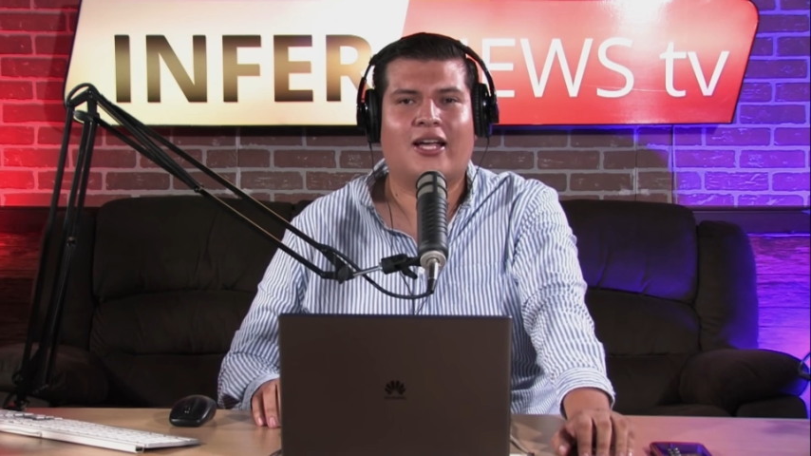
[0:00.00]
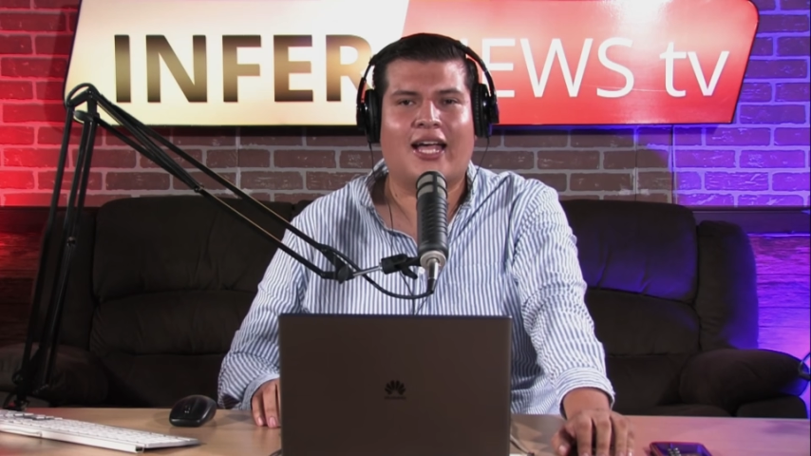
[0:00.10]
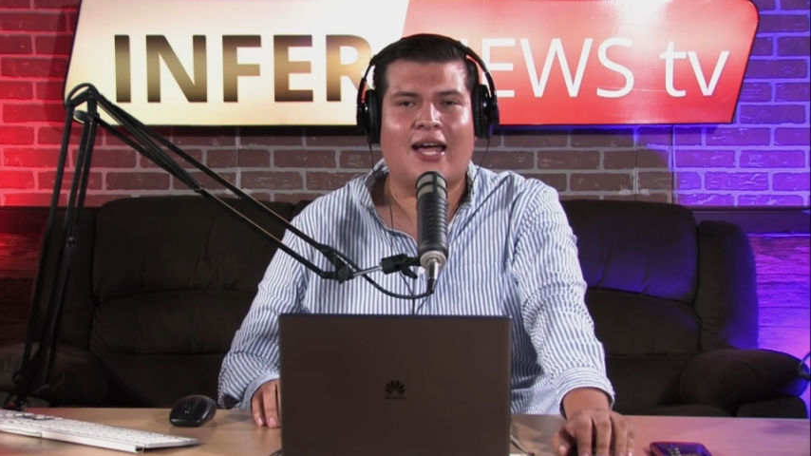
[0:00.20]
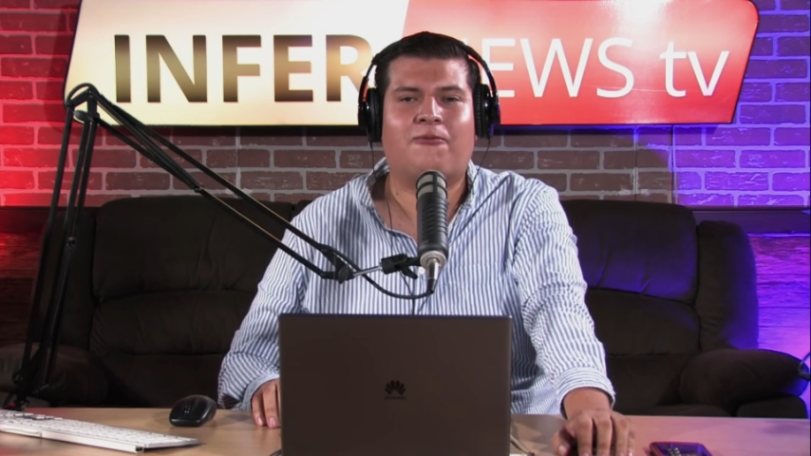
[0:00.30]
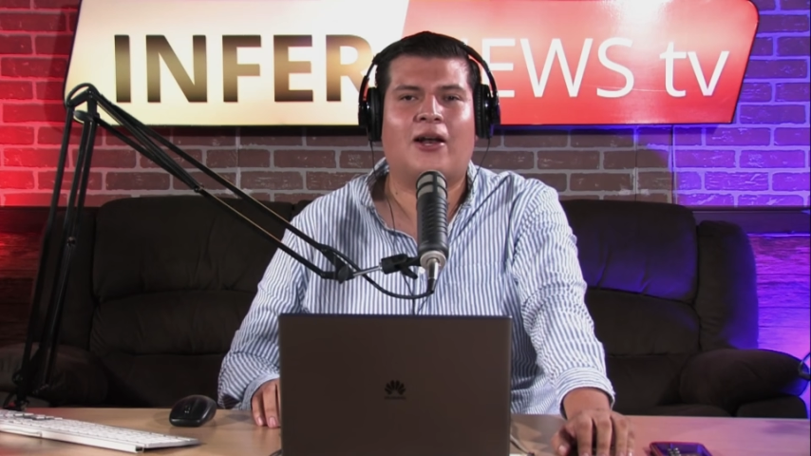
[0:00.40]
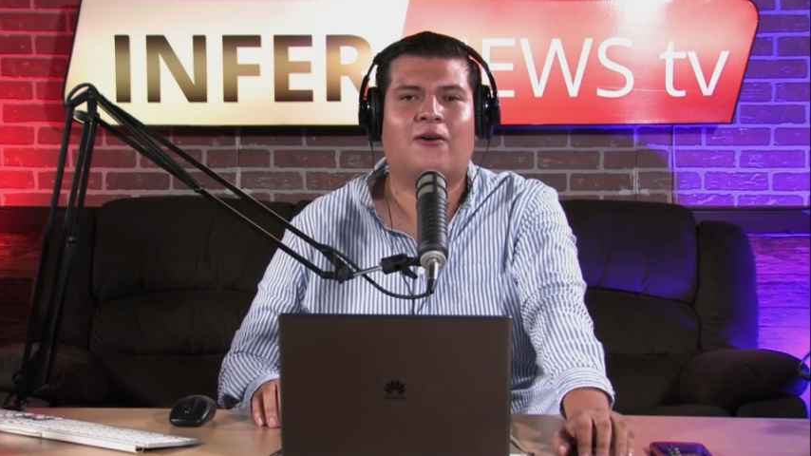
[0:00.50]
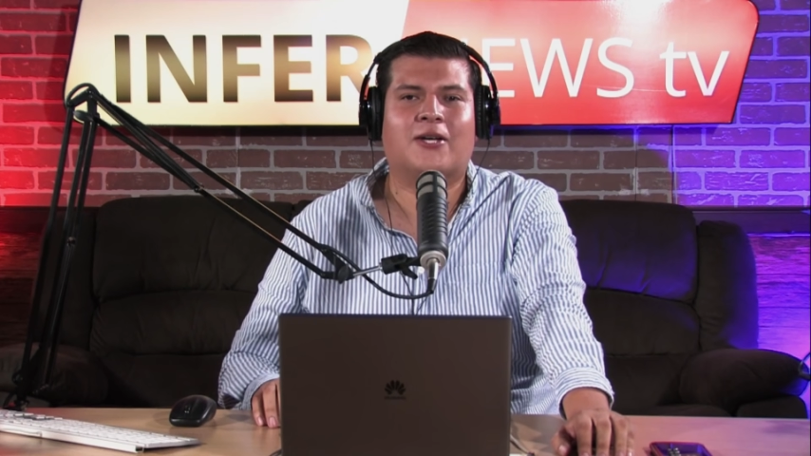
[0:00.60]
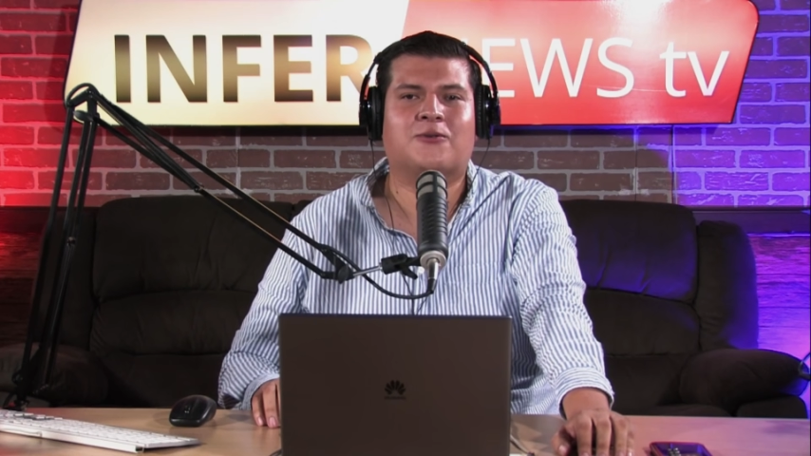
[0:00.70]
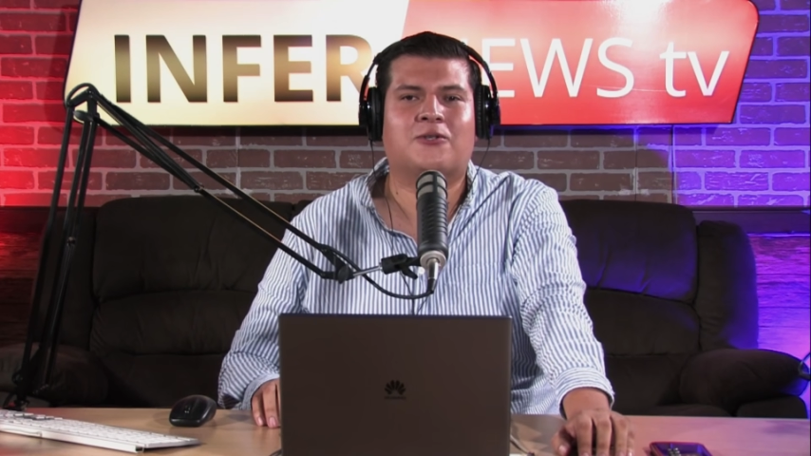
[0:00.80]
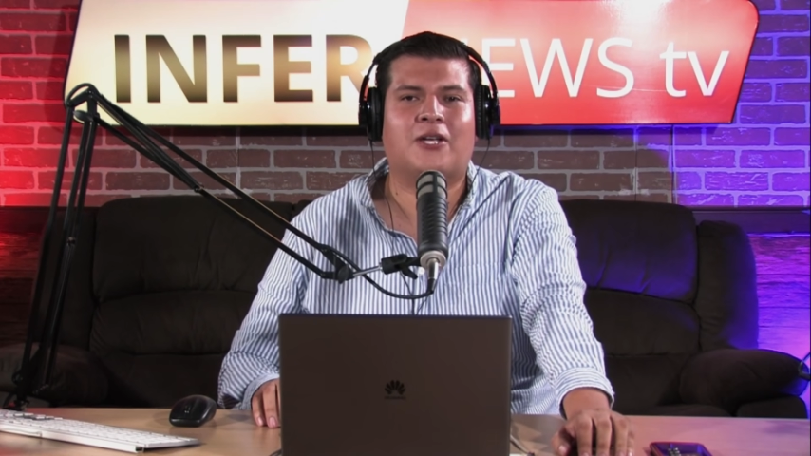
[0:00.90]
¿Qué fue lo
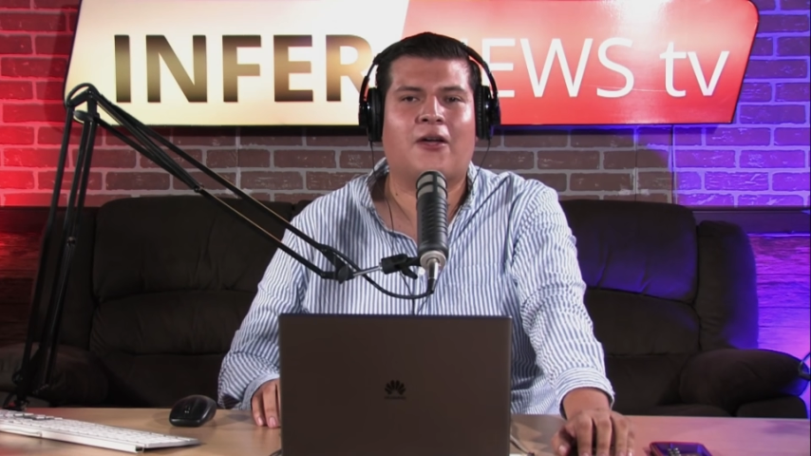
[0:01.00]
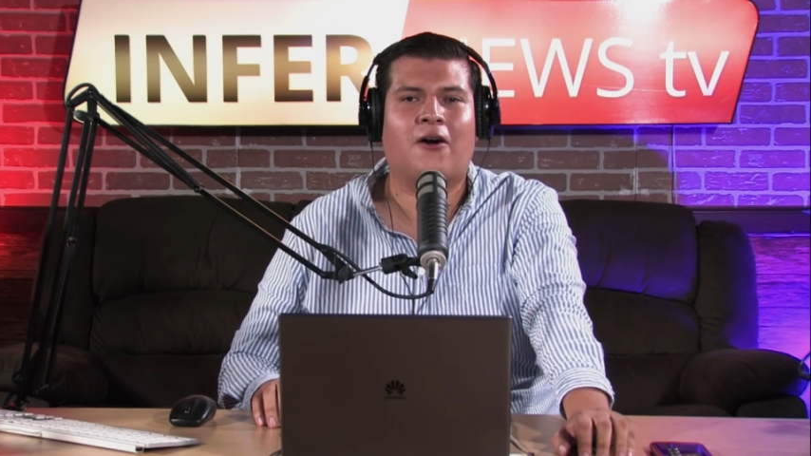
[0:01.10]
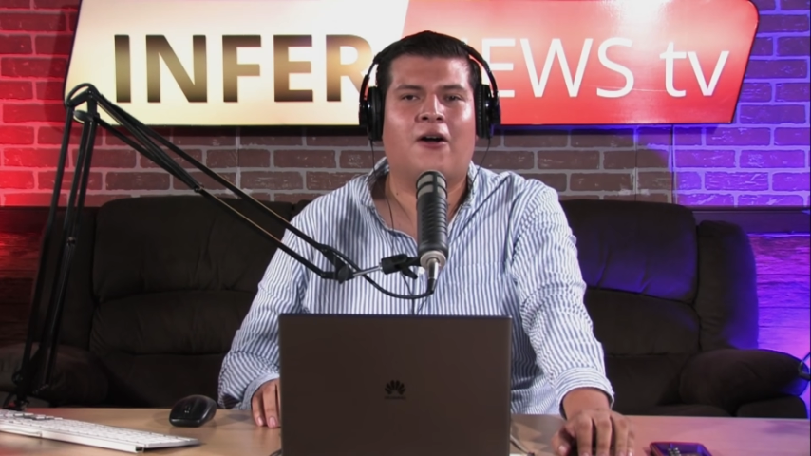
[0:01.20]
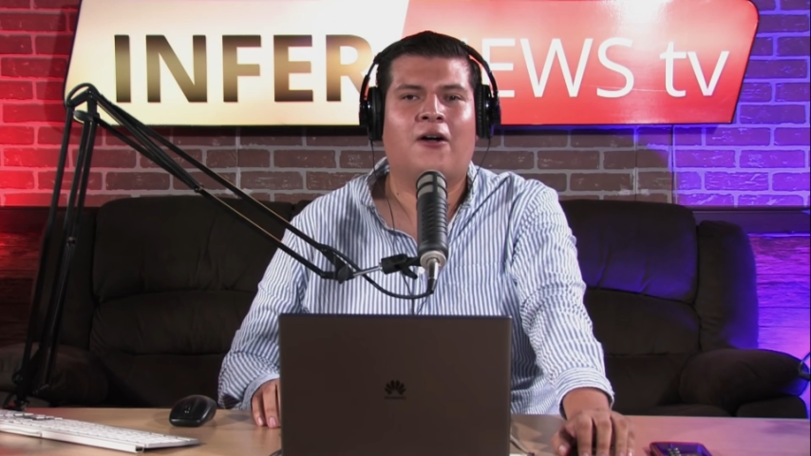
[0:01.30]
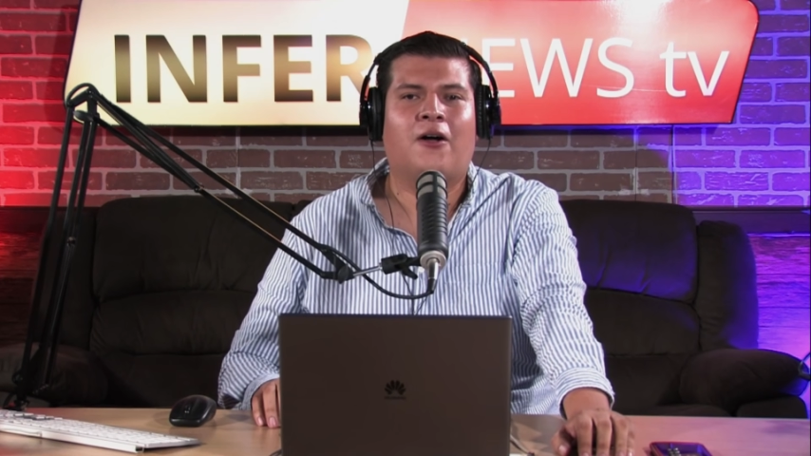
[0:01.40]
que sucedió?